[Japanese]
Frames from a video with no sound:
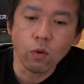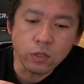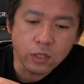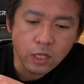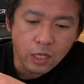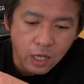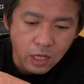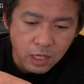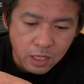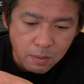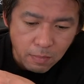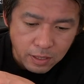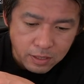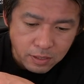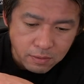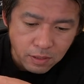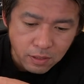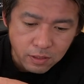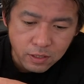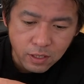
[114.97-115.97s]
お酒にま
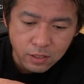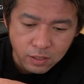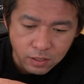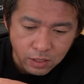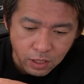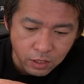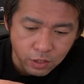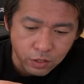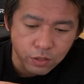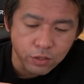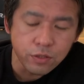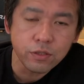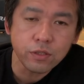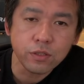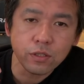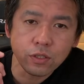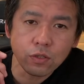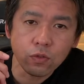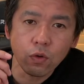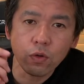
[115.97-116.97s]
つわるですね
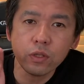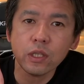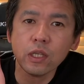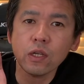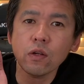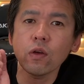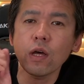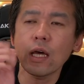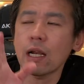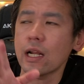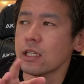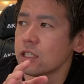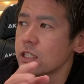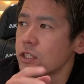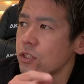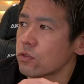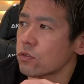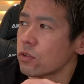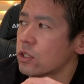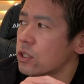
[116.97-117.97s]
ニュース、そういったのを
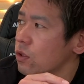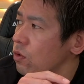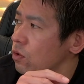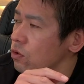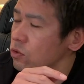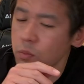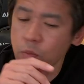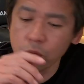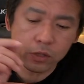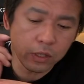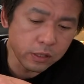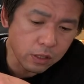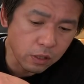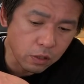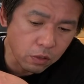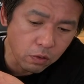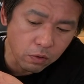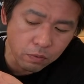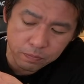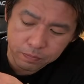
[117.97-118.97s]
話ちょっとしていこうと思うんです
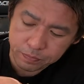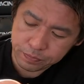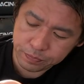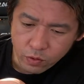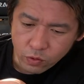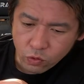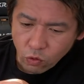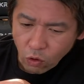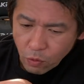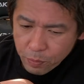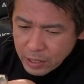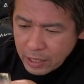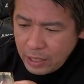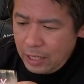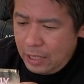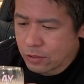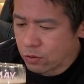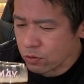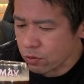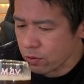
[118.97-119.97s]
けど、飲みな
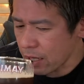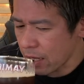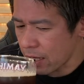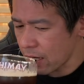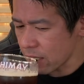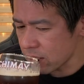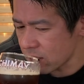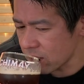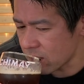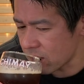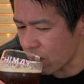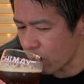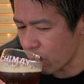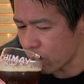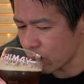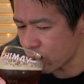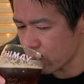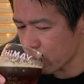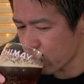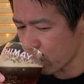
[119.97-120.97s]
がらちょっとね話していきます。